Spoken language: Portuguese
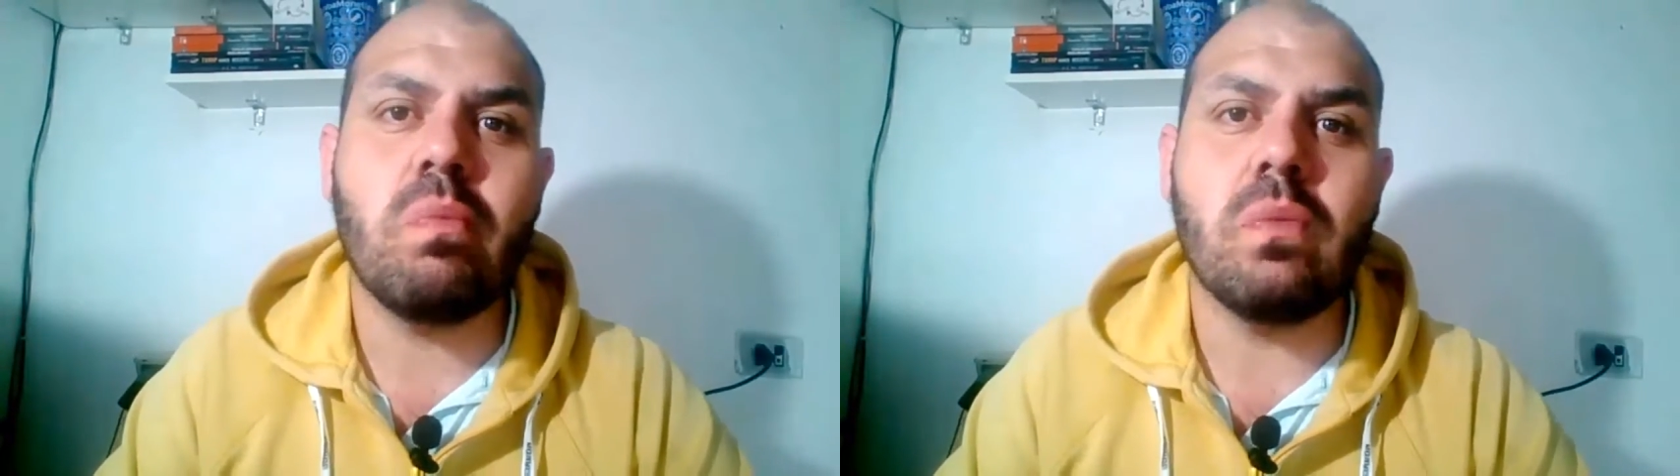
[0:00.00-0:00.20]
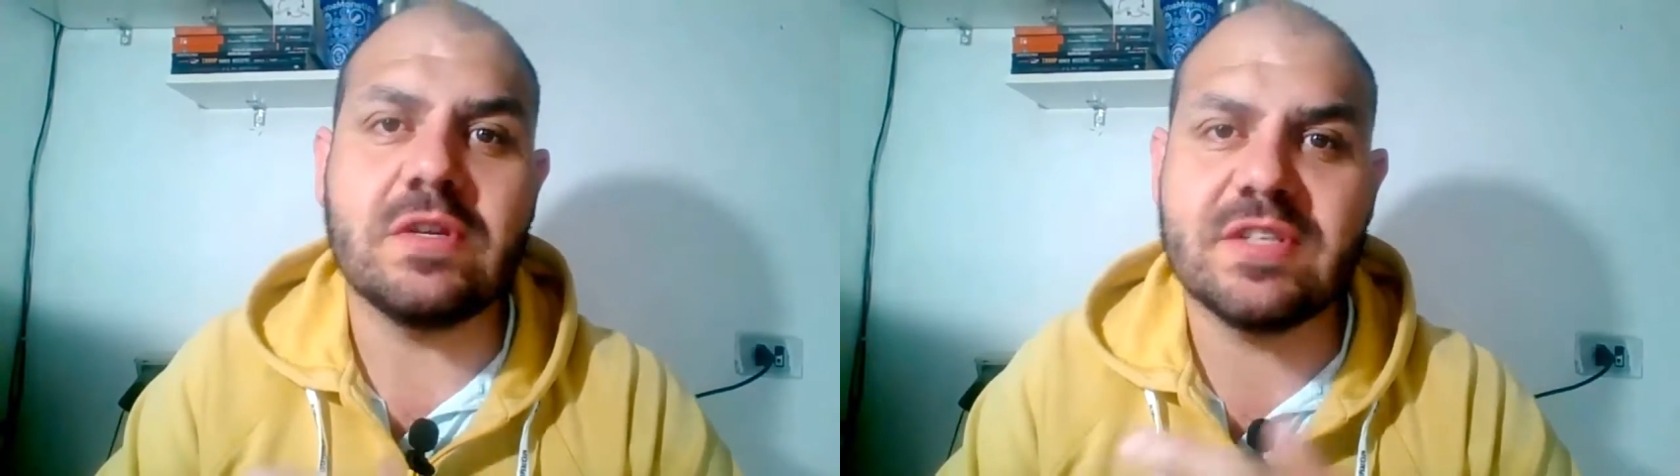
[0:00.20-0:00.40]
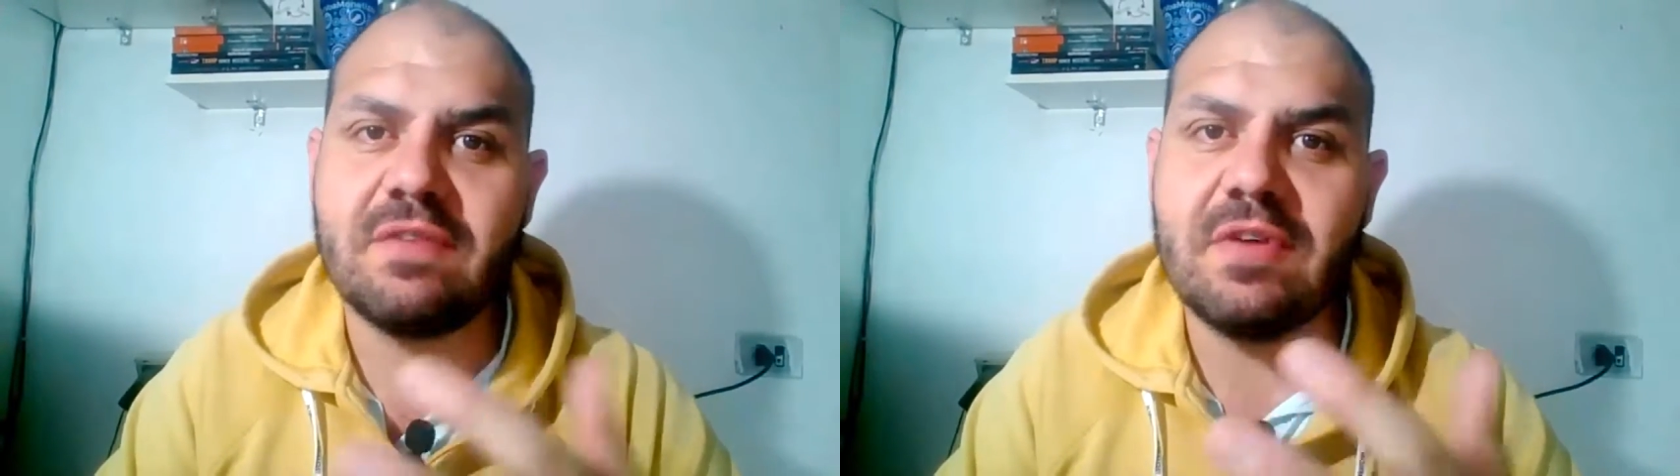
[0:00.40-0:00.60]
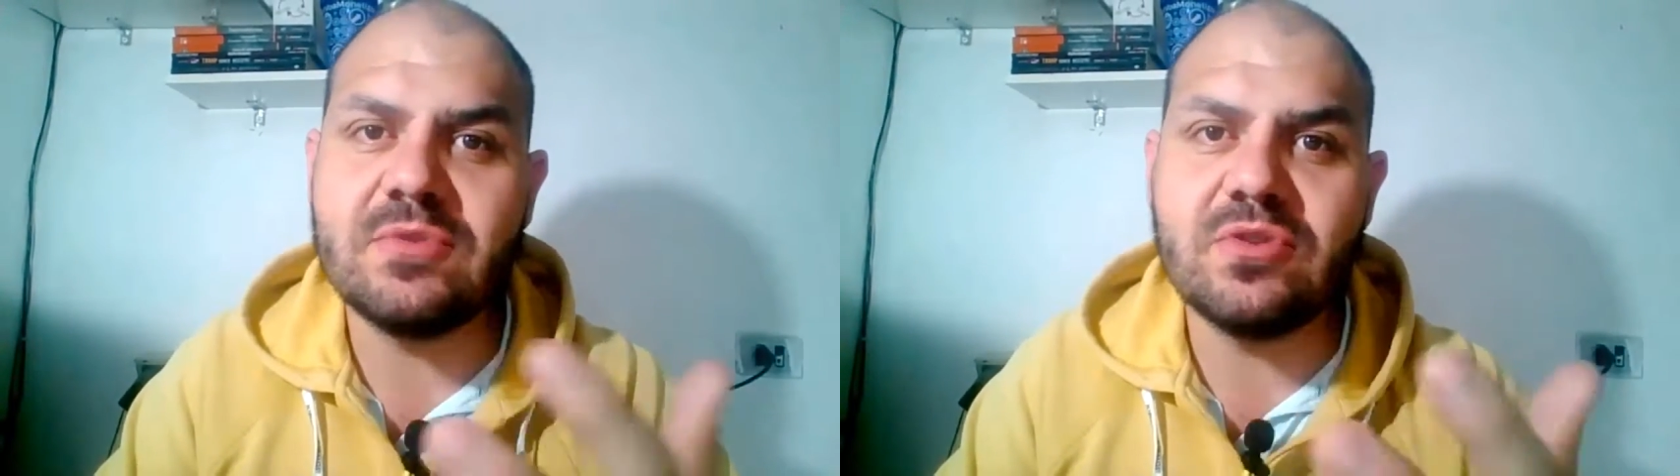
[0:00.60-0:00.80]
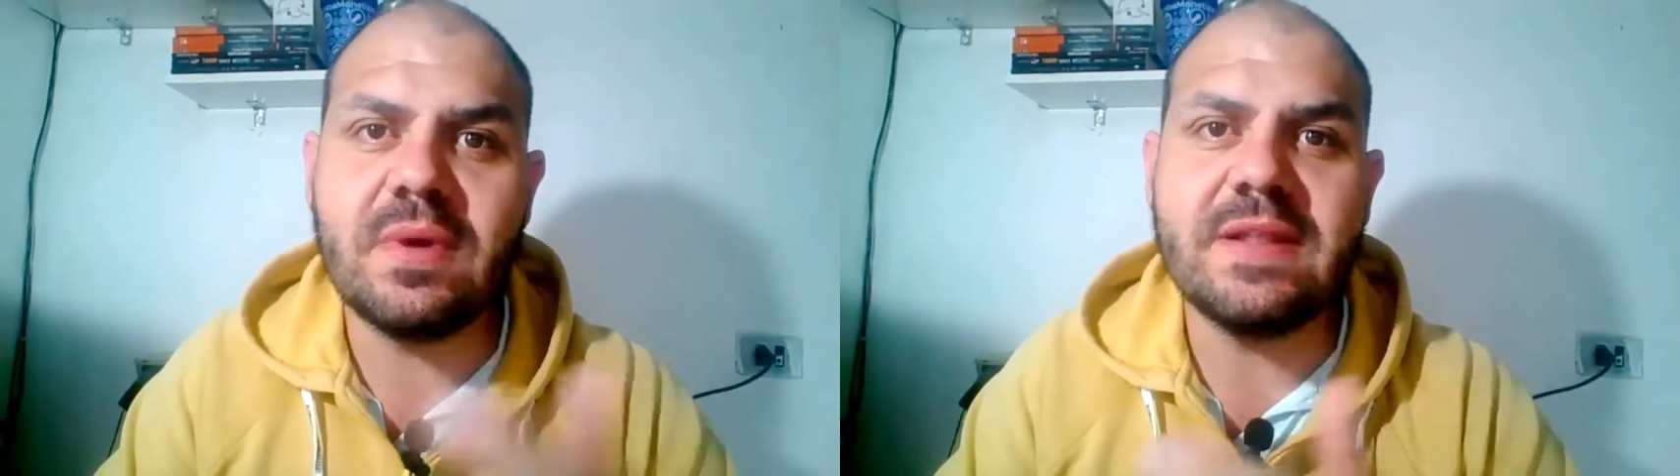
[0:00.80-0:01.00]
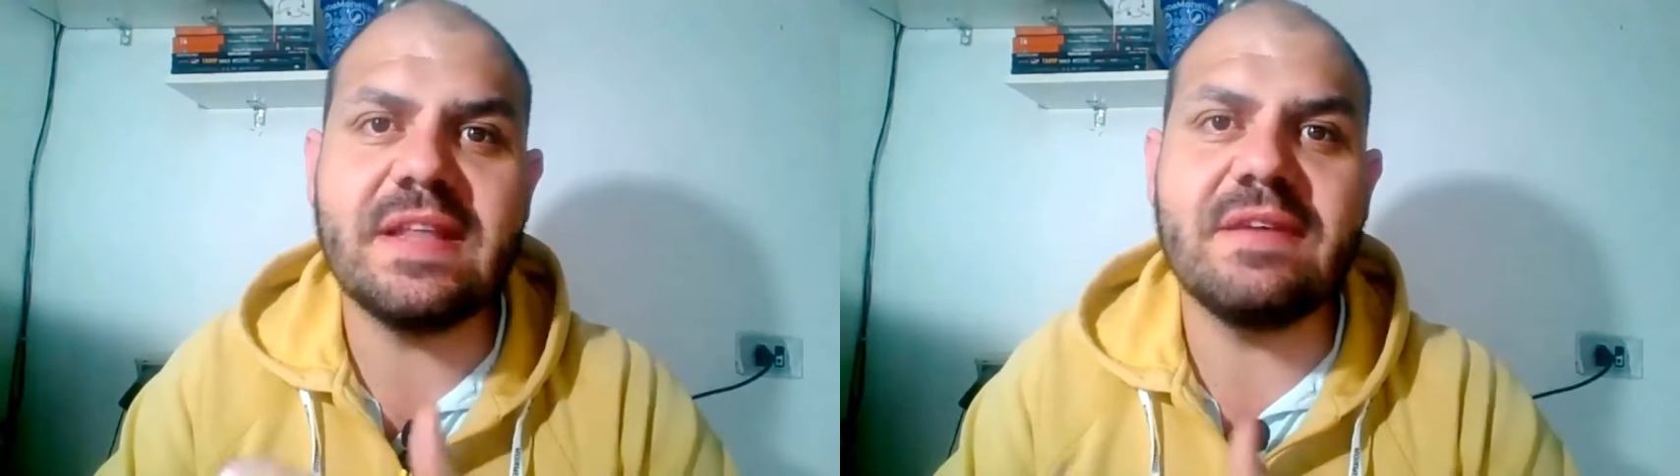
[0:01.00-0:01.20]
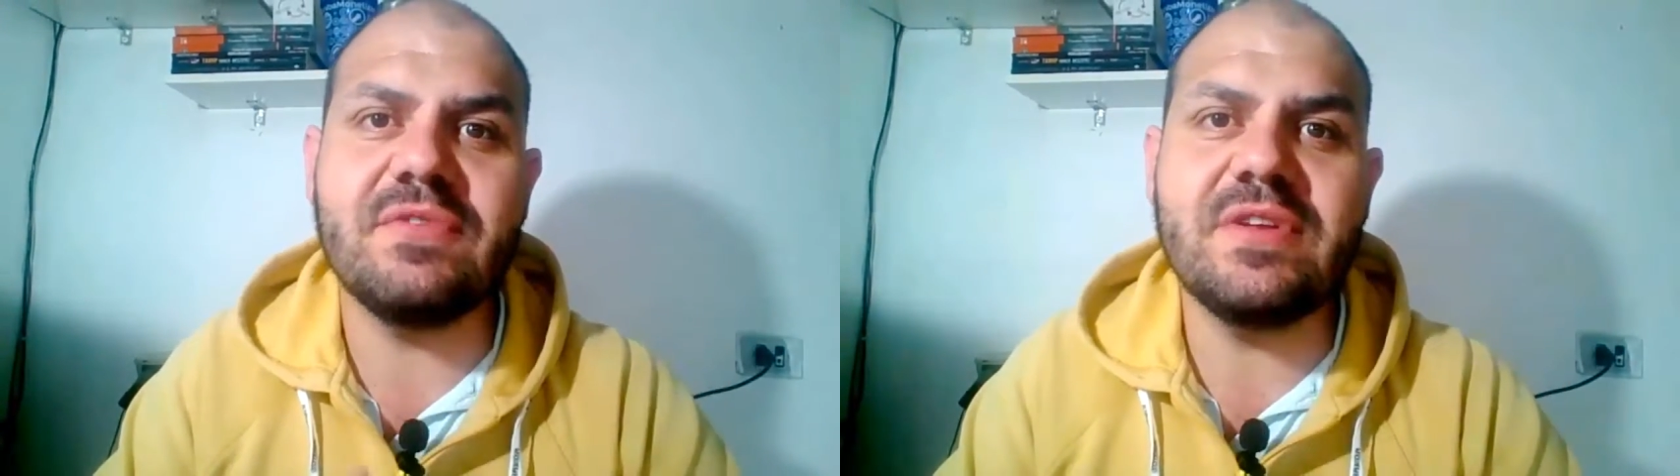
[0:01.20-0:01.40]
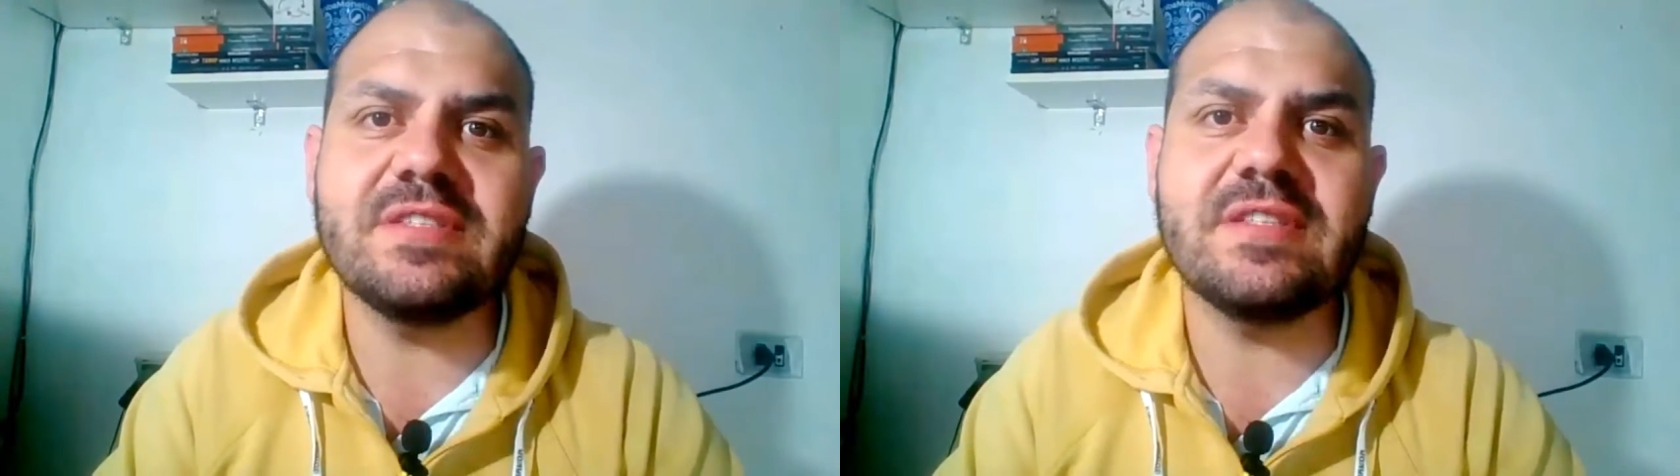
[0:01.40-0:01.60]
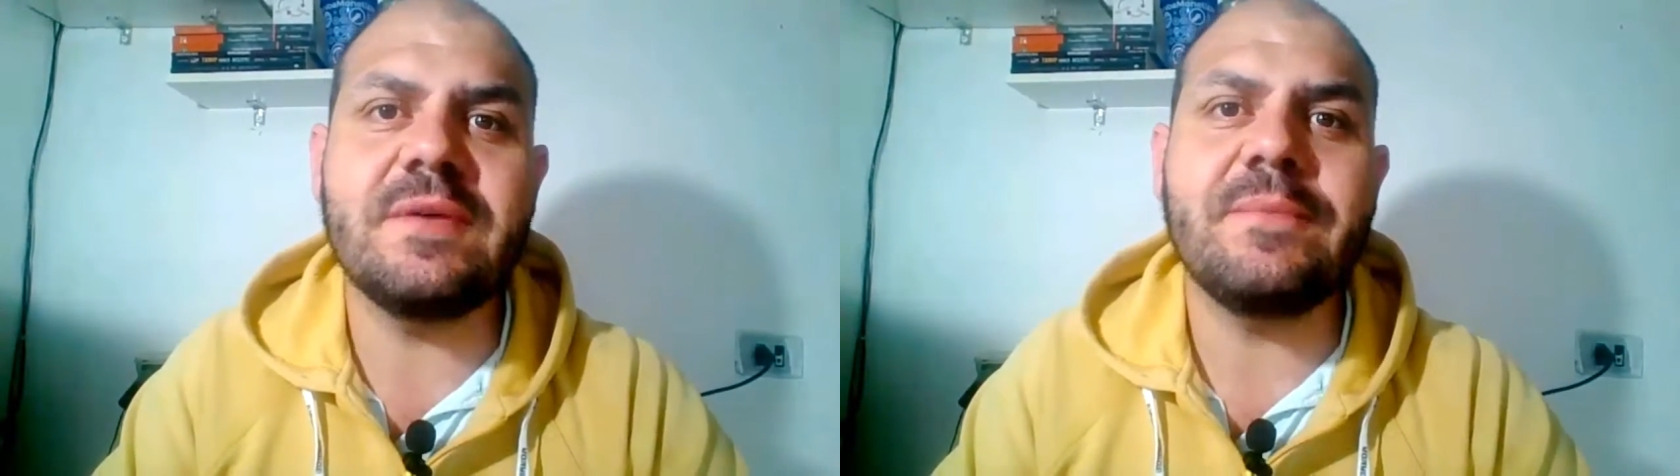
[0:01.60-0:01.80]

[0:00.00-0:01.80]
Nós gravamos uma entrevista